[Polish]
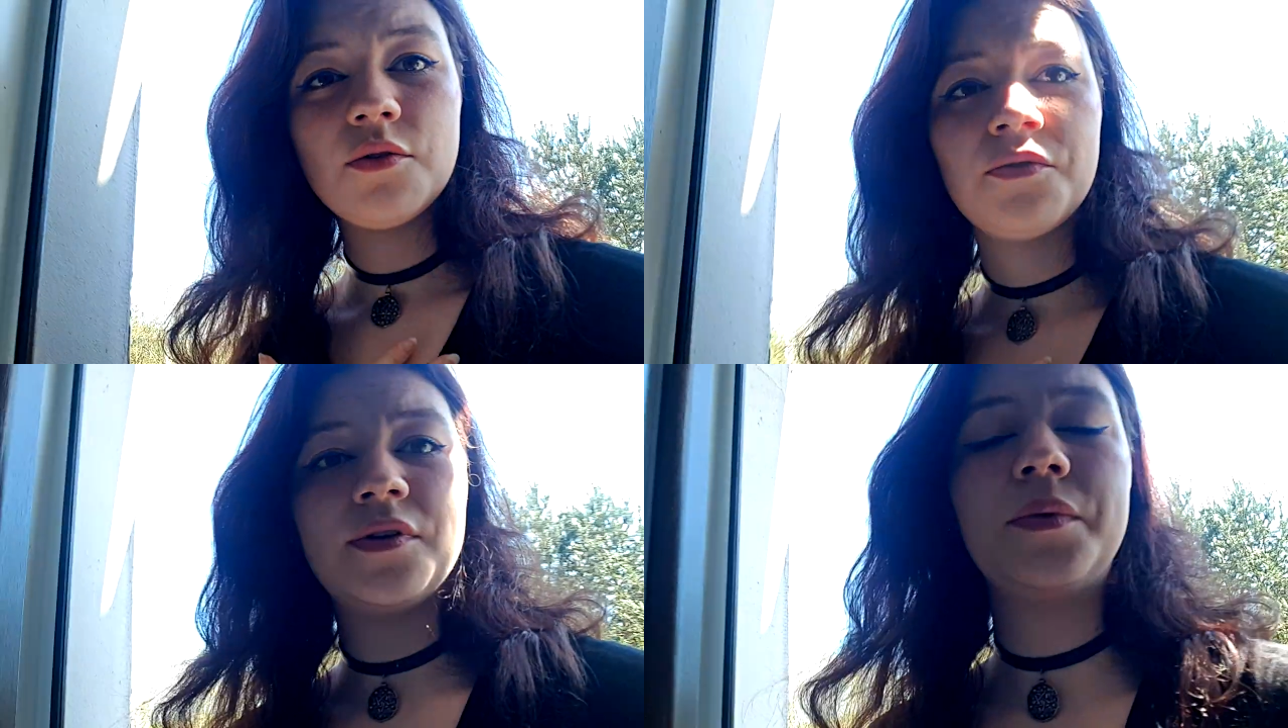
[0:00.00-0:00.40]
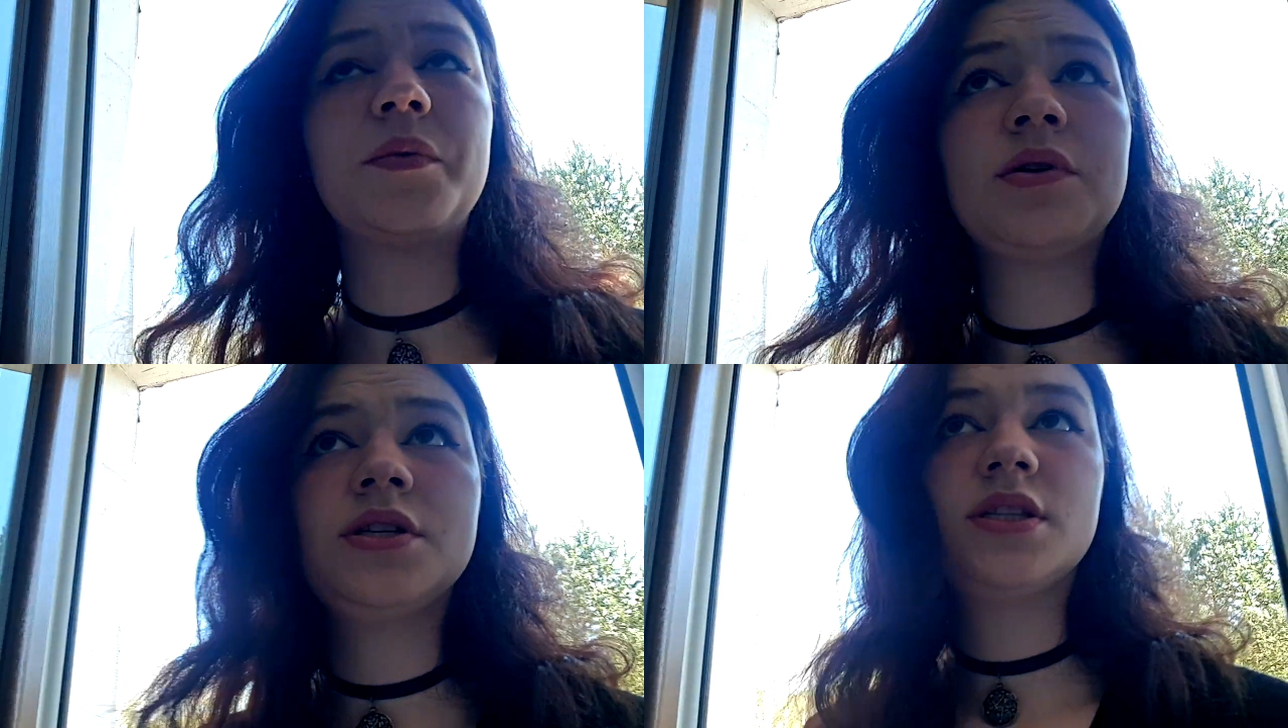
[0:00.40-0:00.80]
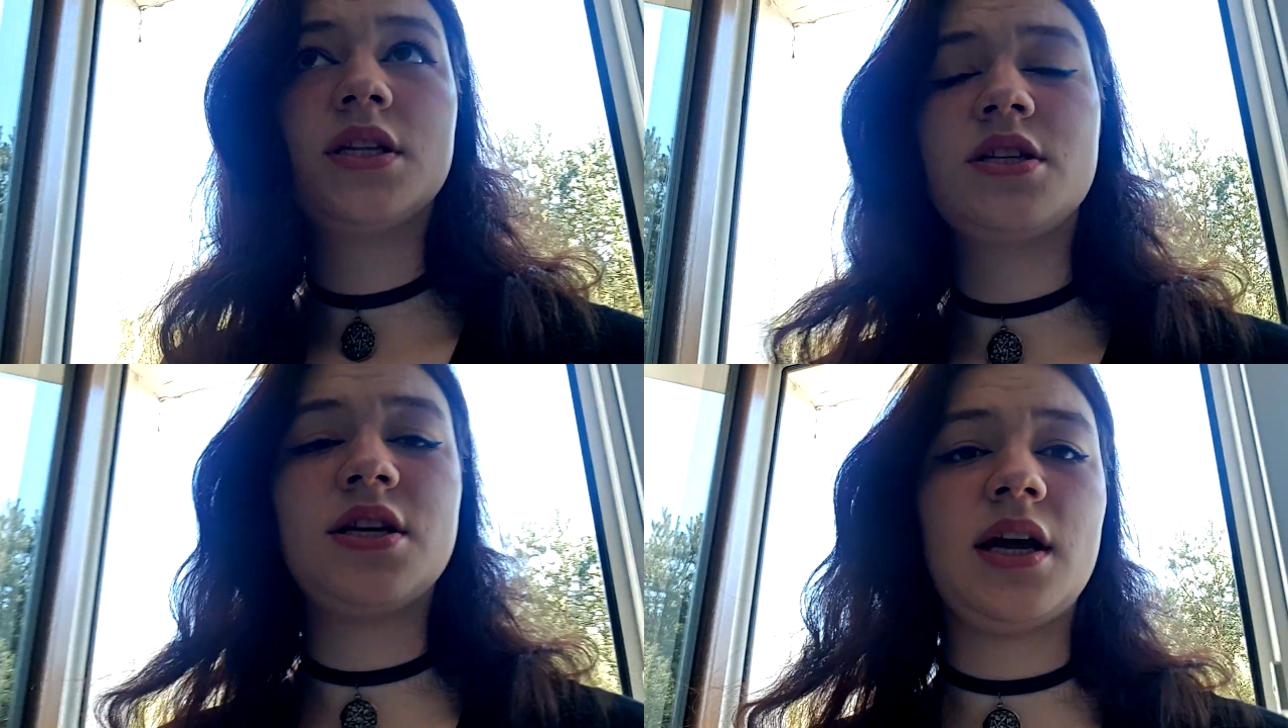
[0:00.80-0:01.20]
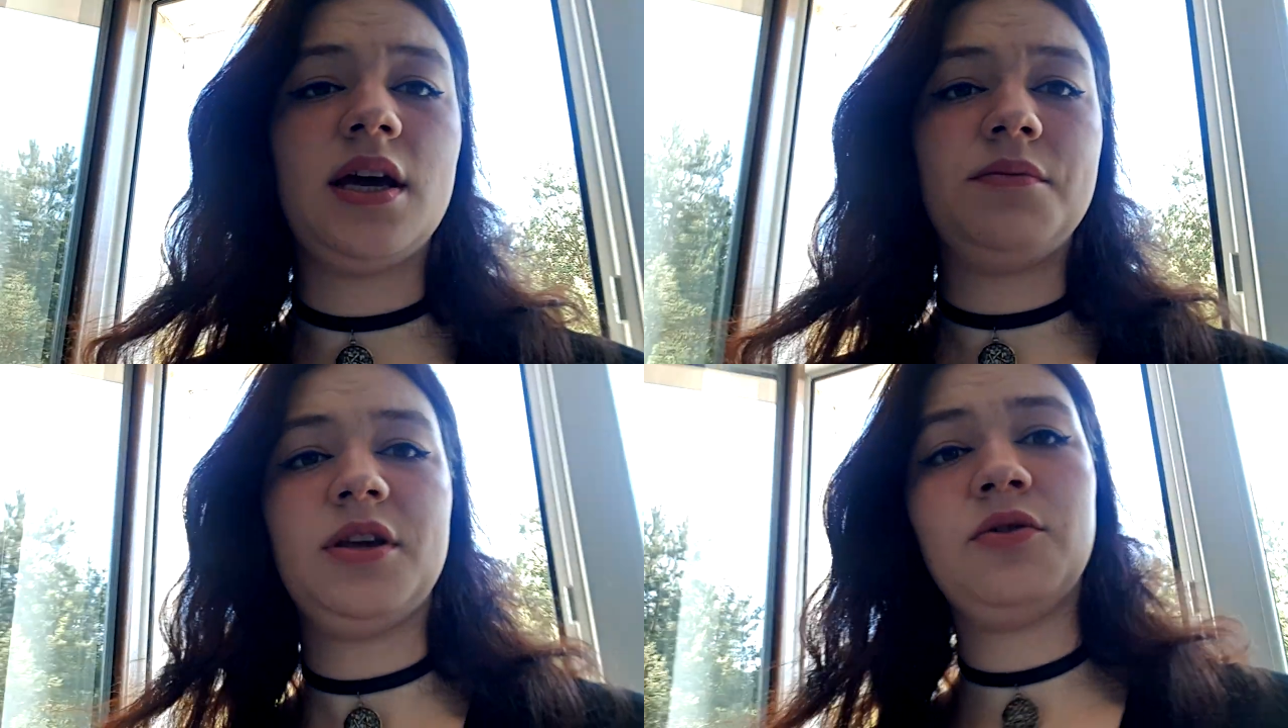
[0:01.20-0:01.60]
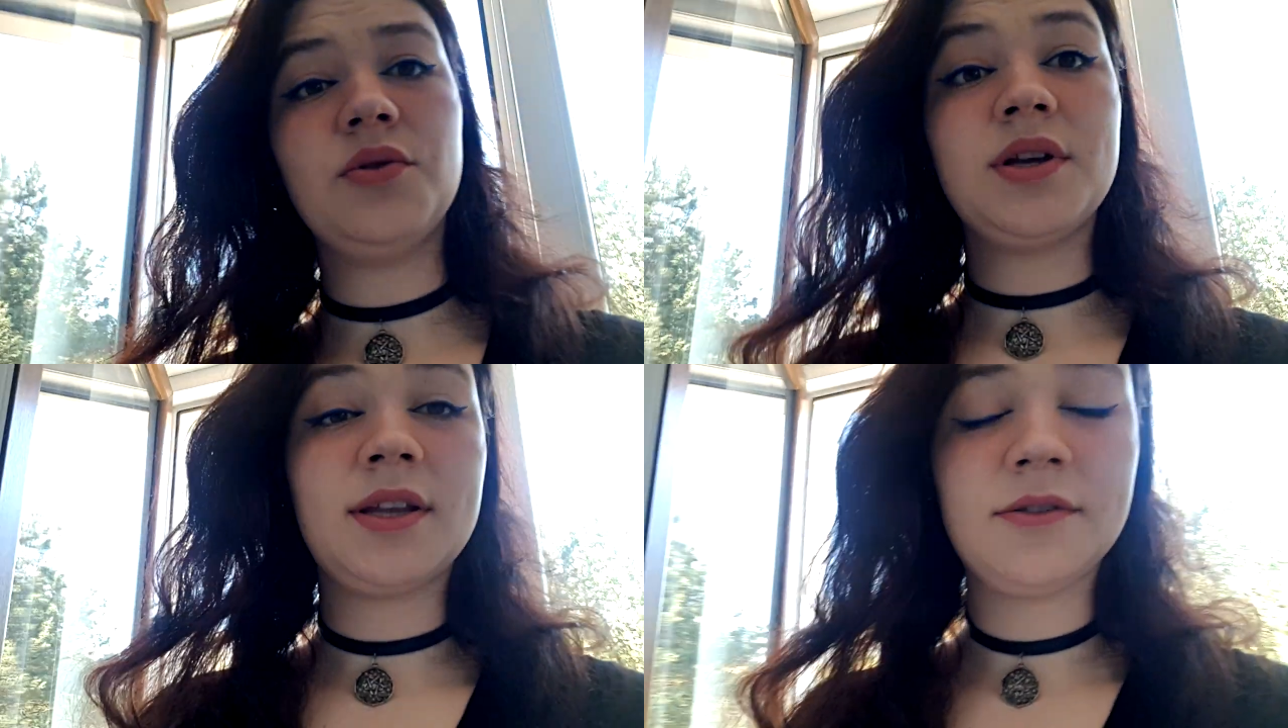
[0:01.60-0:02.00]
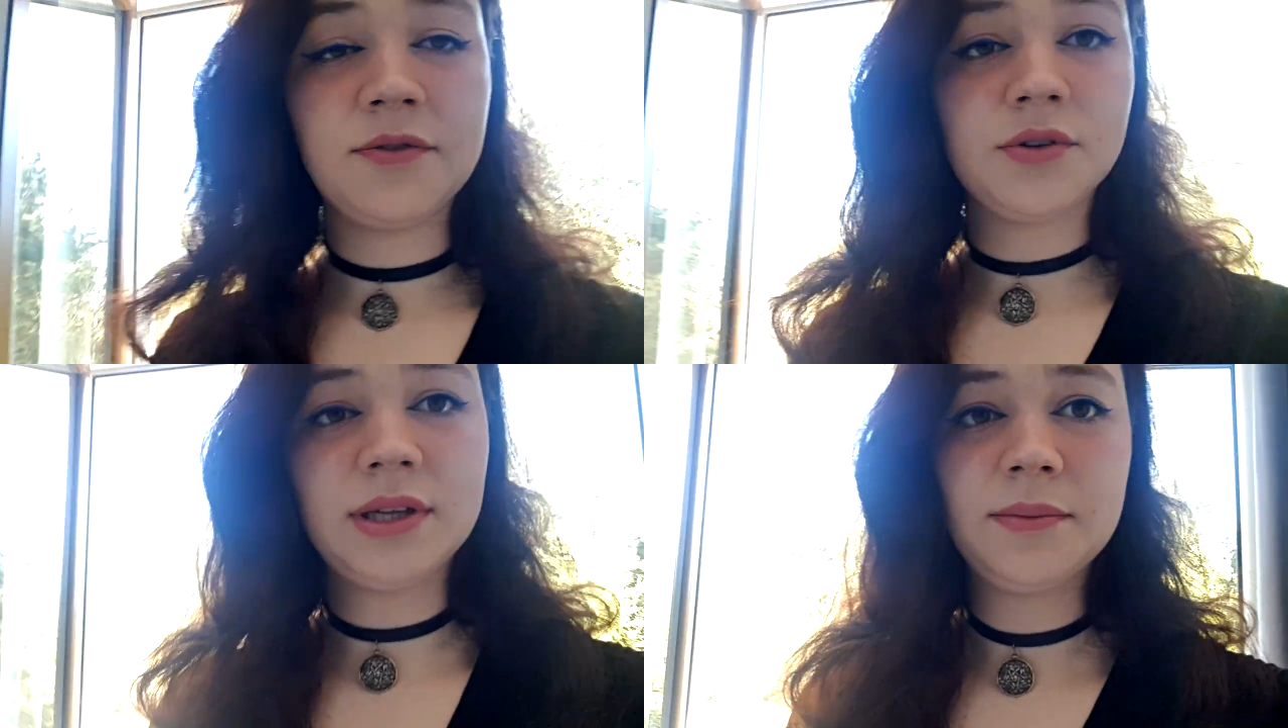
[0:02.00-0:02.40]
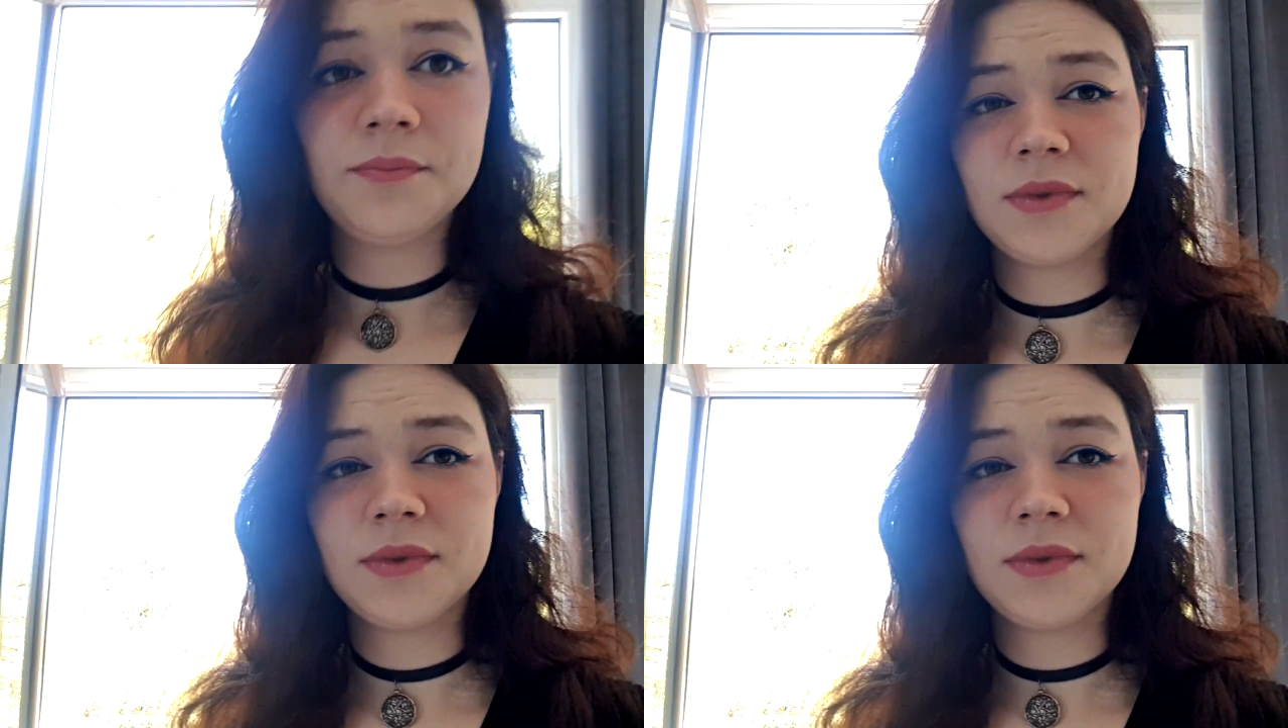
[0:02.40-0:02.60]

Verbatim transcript: uwielbiam chodzić nad rzekę i ogólnie nad wodę.